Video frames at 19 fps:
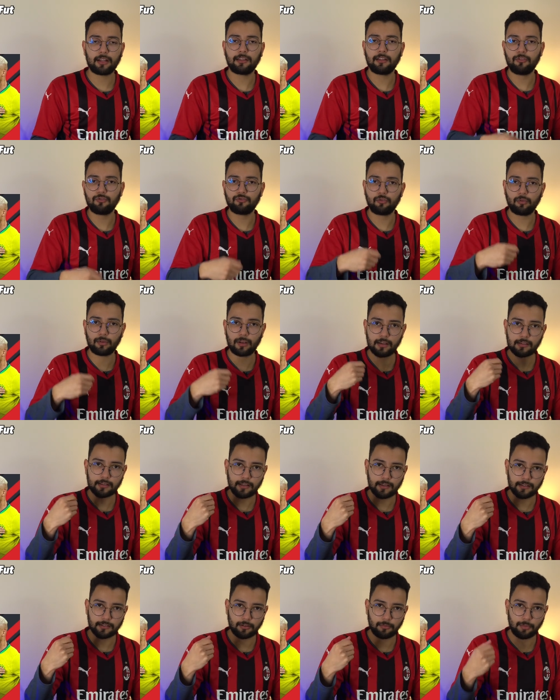tem o jogo da
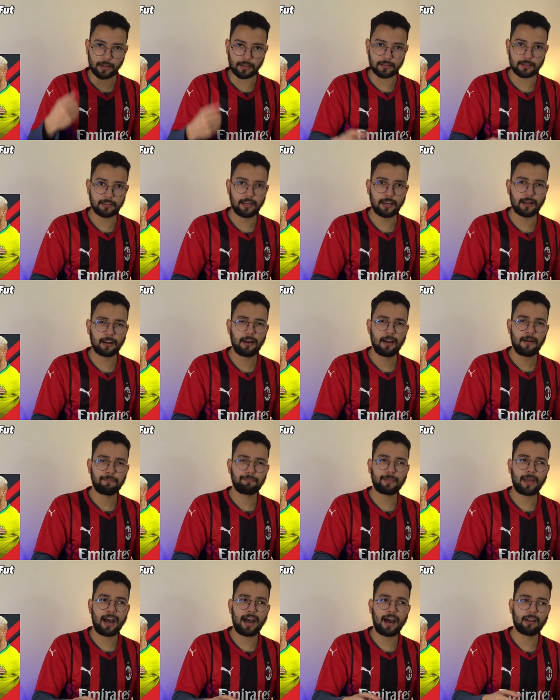seleção brasileira
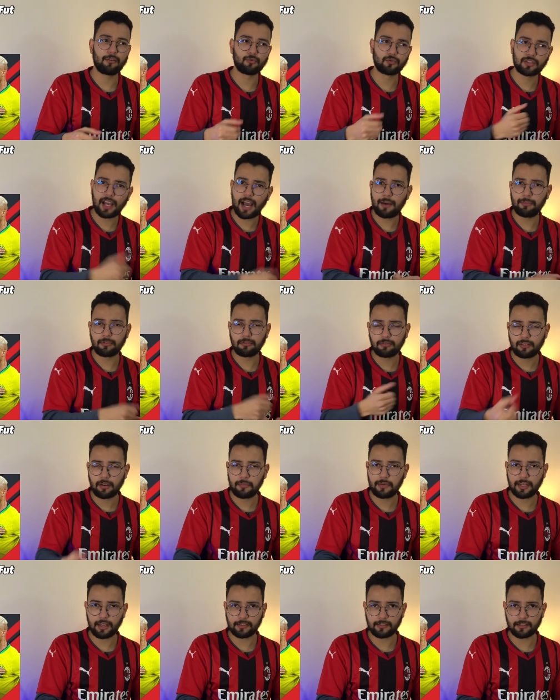na, no sábado e
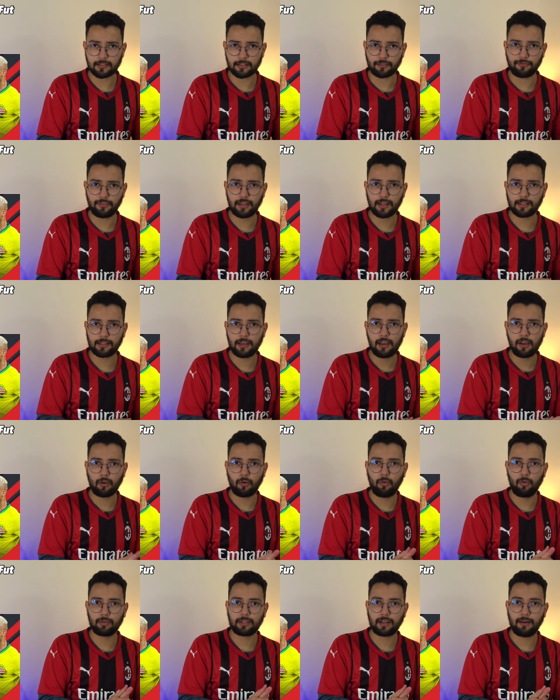também na terça-feira, né,
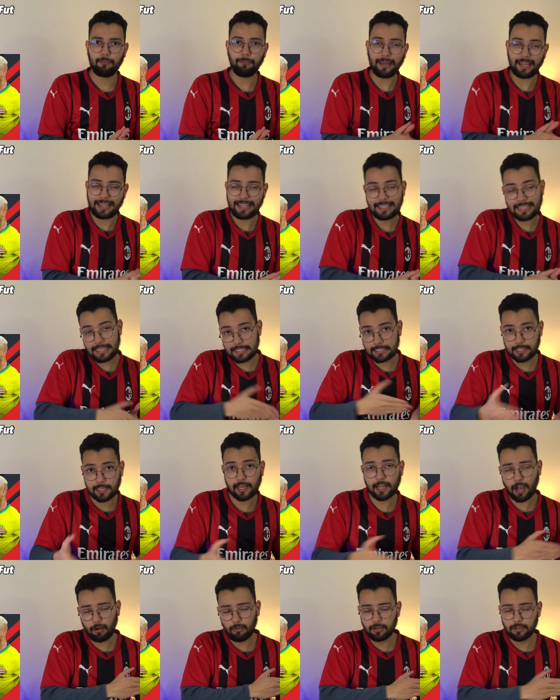contra Benin e
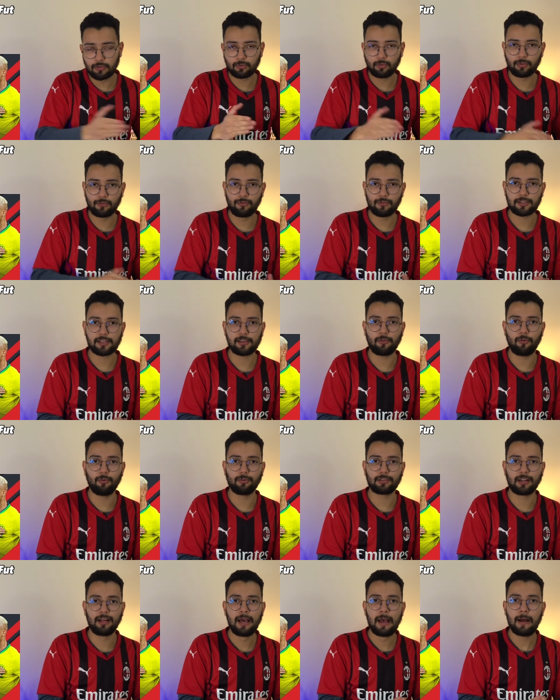Senegal. Isso tudo você
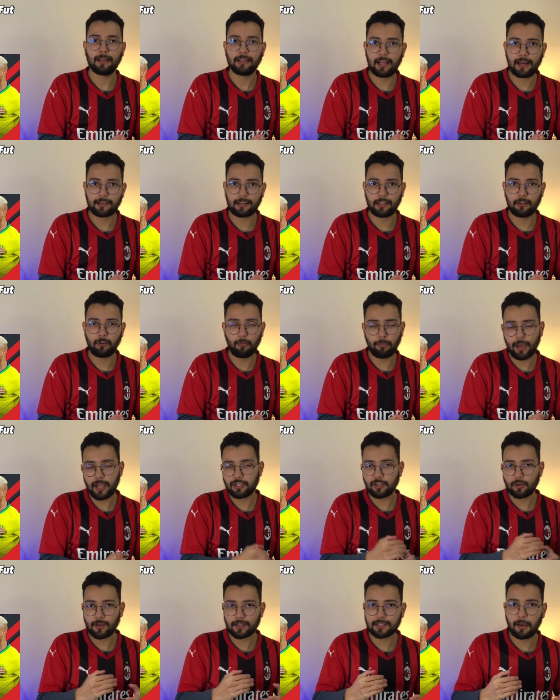encontra lá na
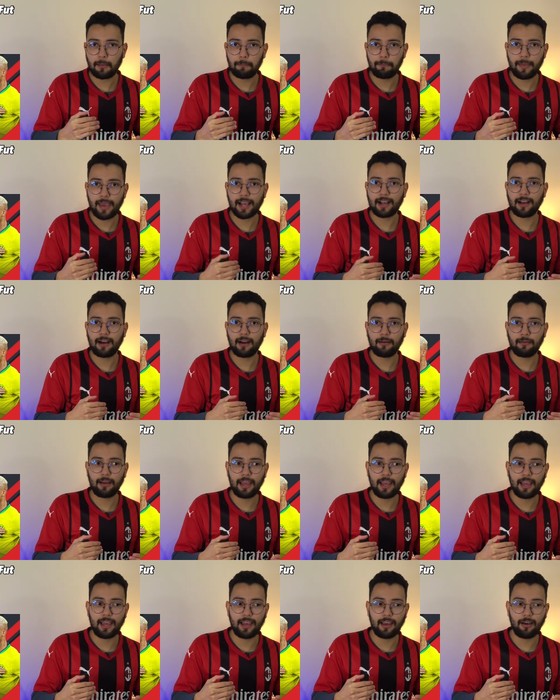Leonbet com essa mega
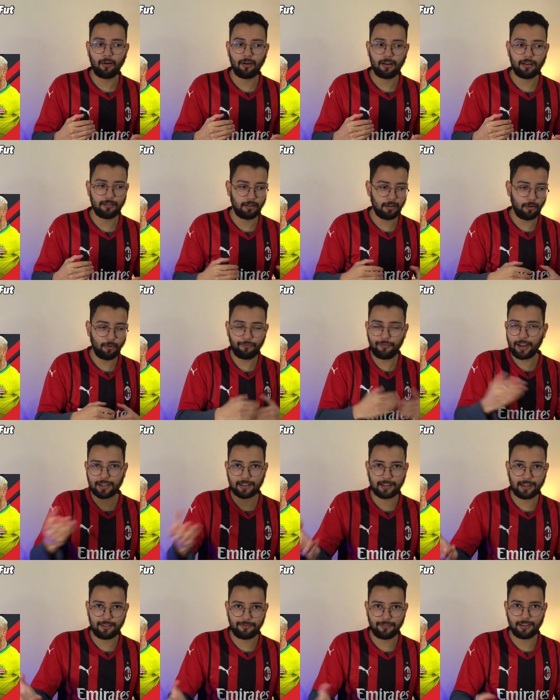é, oferta,
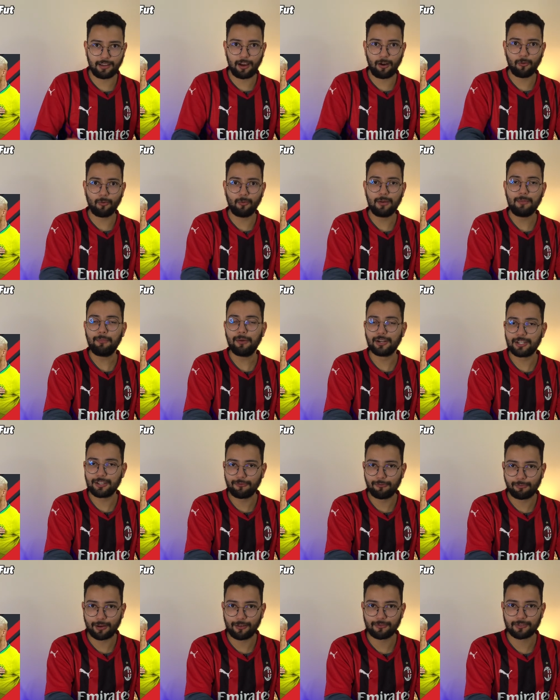né, enfim, algo
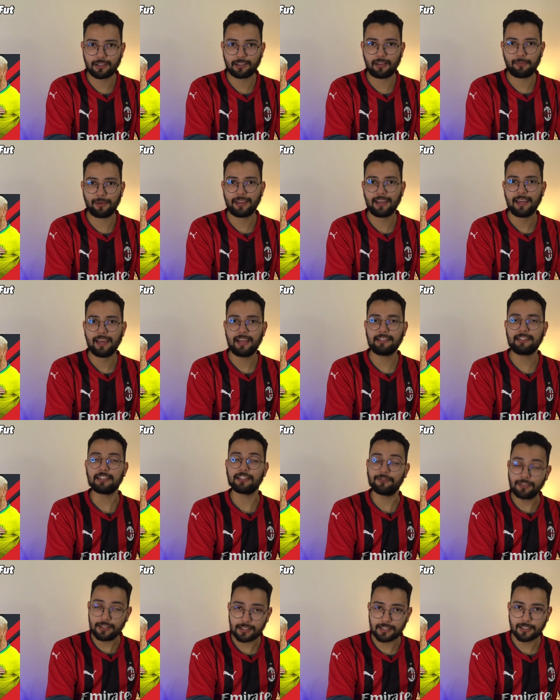imperdível para você também. Esses
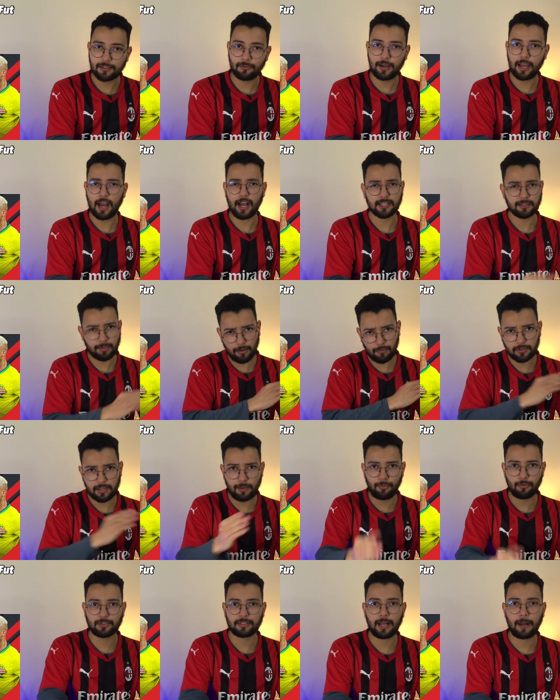25 reais para você
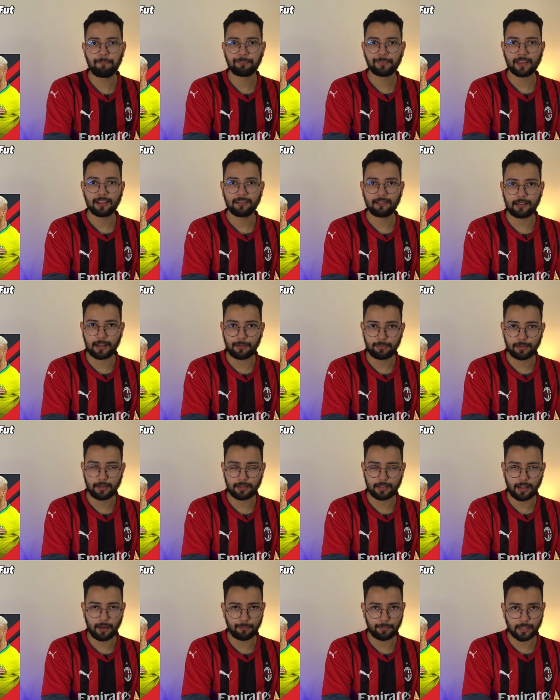apostar lá na,
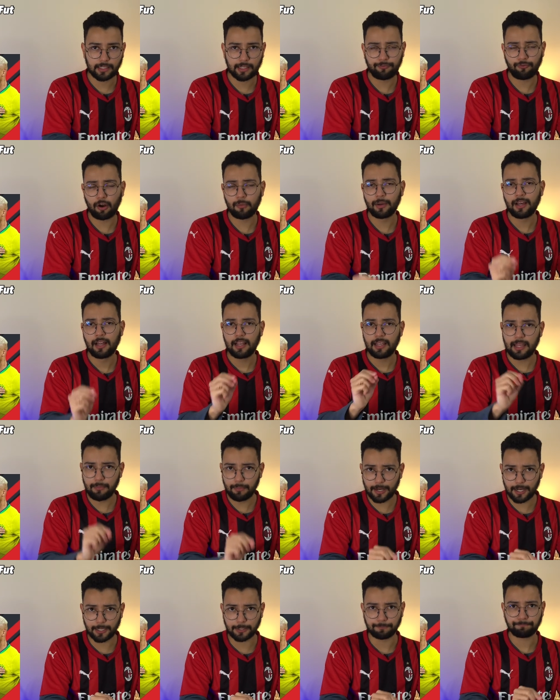na plataforma.
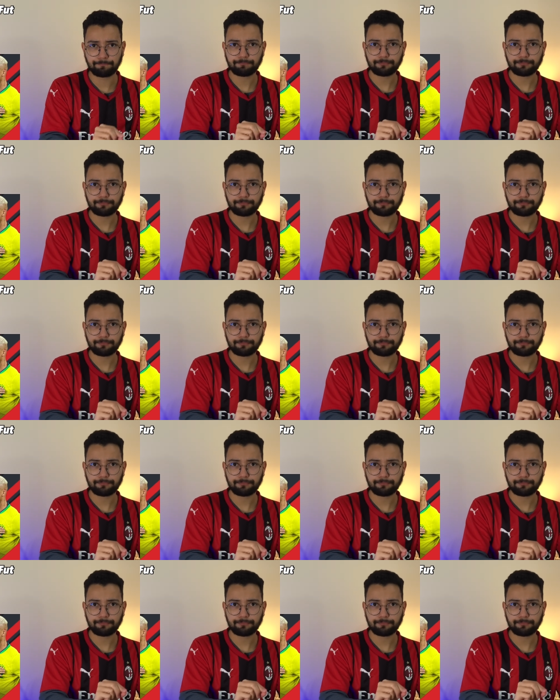Lembrando,